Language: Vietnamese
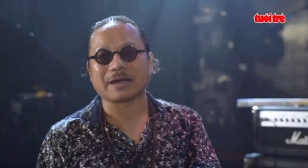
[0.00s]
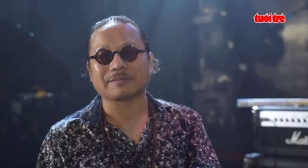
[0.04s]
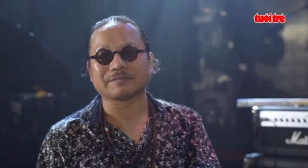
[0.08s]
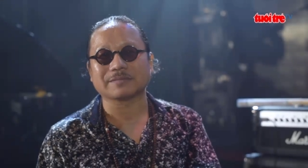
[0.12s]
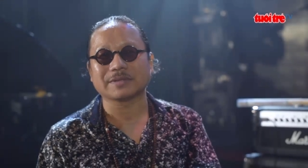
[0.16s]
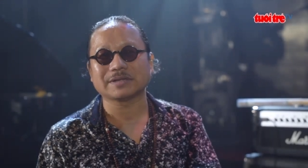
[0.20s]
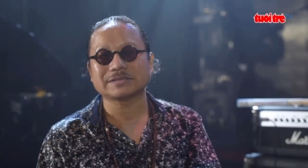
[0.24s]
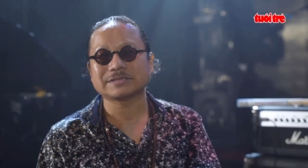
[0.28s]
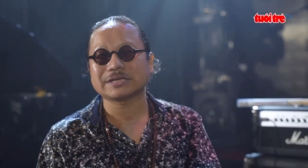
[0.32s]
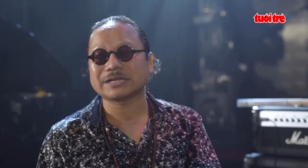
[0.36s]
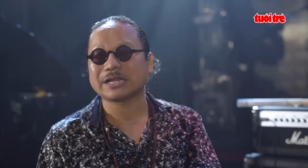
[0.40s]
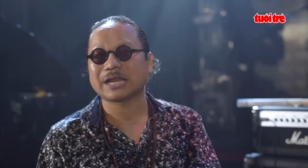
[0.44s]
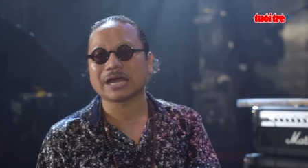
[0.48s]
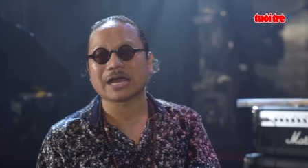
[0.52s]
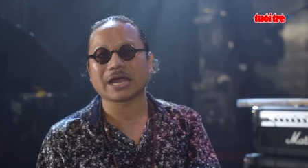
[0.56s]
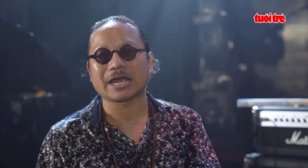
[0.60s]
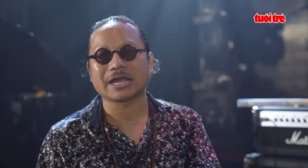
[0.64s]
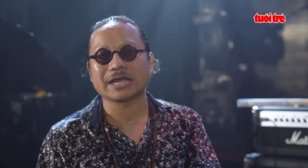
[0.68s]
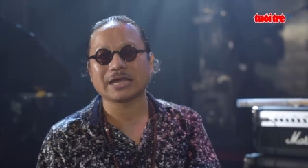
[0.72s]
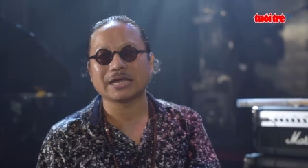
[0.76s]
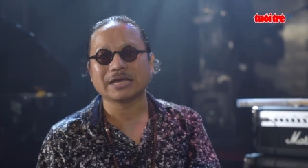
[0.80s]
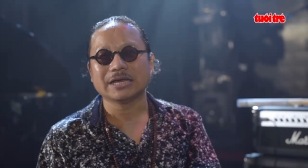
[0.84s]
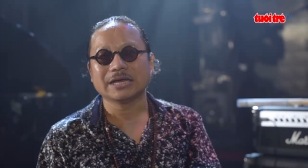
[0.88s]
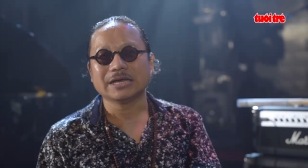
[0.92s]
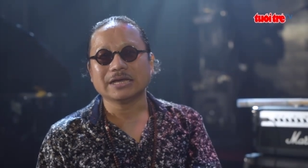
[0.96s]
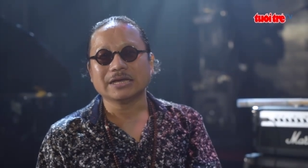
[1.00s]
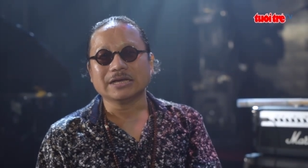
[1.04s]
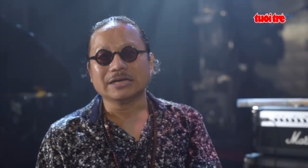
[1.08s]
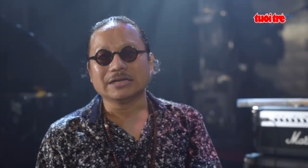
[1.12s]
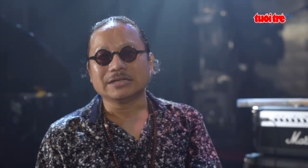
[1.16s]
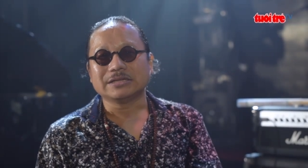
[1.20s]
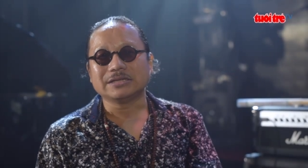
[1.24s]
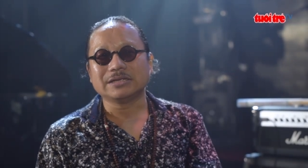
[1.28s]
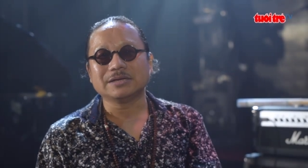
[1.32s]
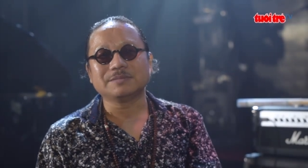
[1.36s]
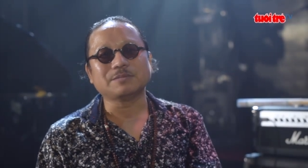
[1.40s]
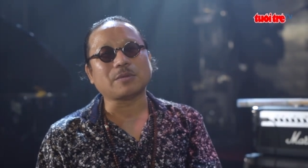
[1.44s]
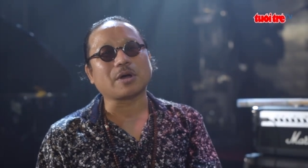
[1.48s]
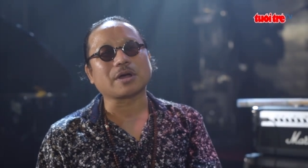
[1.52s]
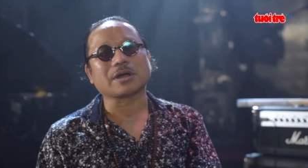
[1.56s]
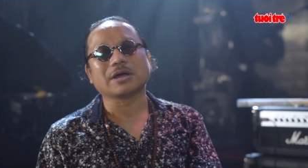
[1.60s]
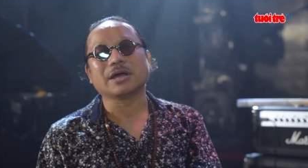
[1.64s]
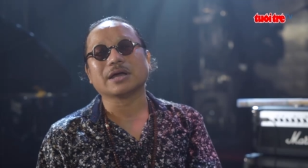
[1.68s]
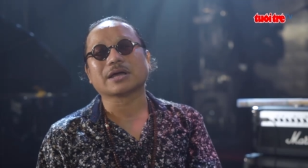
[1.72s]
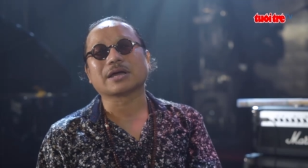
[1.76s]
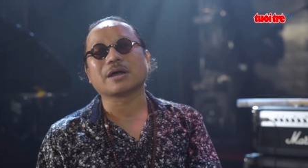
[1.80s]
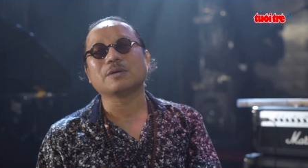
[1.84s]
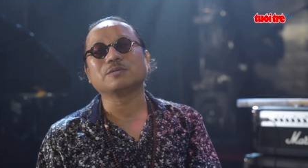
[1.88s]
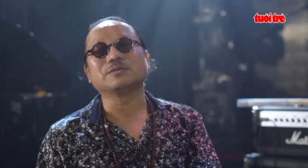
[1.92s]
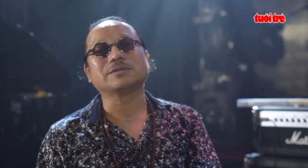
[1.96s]
cảm thấy rất là hay nhưng mọi
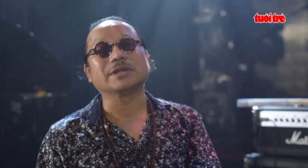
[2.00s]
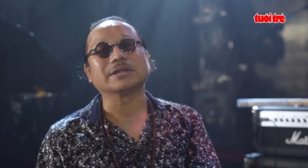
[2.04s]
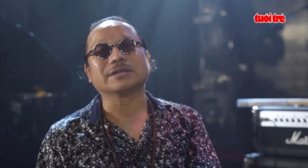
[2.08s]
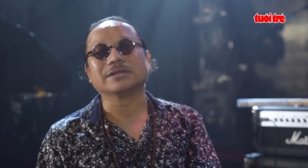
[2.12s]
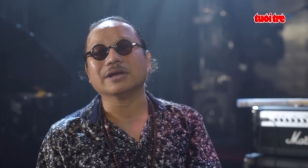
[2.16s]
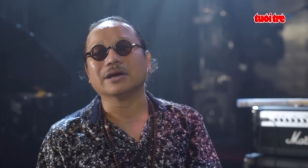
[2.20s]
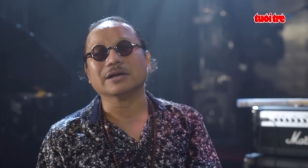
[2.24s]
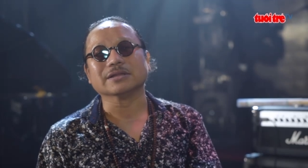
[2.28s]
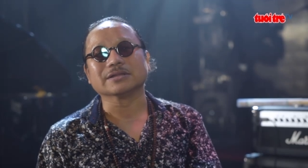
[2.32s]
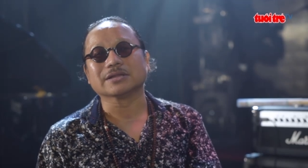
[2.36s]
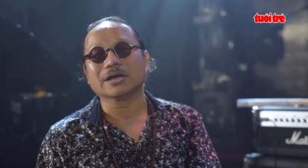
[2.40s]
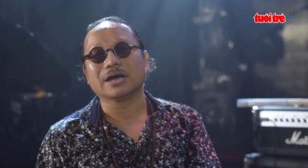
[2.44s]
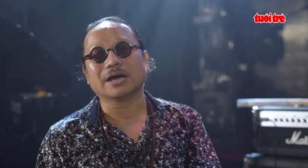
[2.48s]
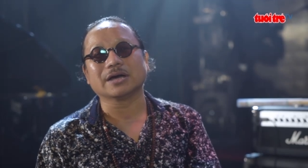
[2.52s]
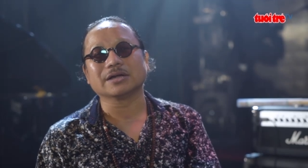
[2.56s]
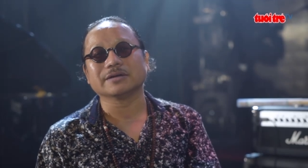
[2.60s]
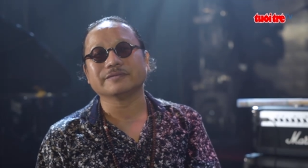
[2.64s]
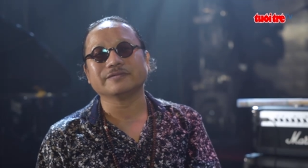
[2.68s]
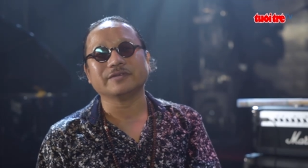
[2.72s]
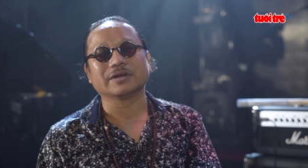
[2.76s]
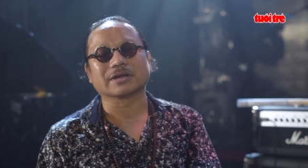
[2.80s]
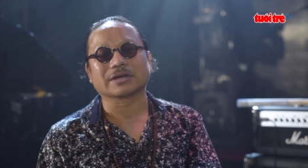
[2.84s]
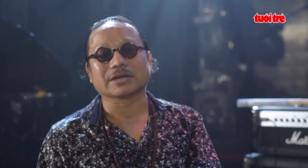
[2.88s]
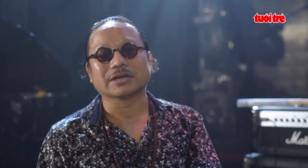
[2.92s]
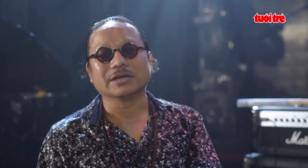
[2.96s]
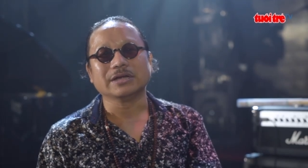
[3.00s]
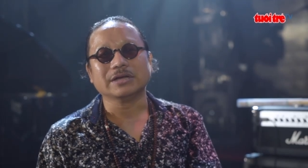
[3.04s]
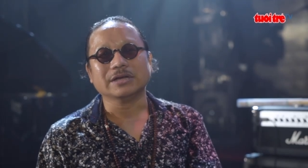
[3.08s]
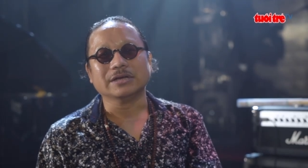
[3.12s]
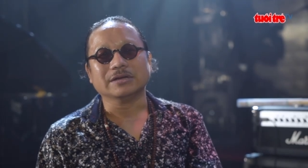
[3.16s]
người không thể tưởng tượng được